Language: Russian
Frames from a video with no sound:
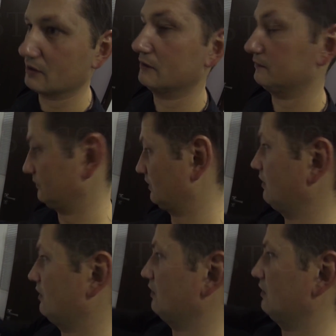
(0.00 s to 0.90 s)
были такие вот.
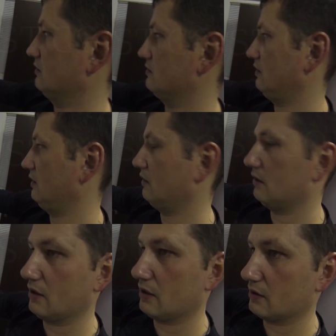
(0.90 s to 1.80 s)
А Еще и
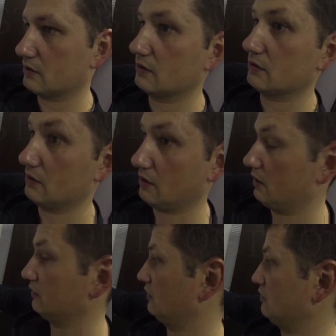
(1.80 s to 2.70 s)
подкручивал он.
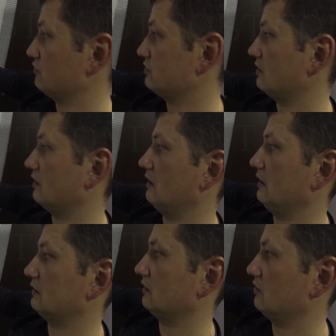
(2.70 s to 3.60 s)
Это люди,
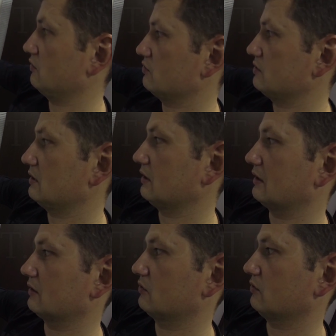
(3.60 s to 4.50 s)
это люди, брови.
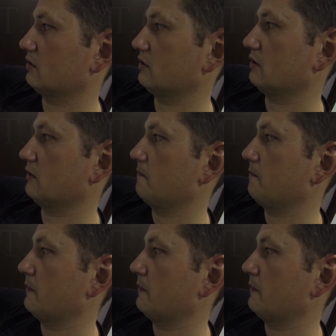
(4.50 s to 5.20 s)
которые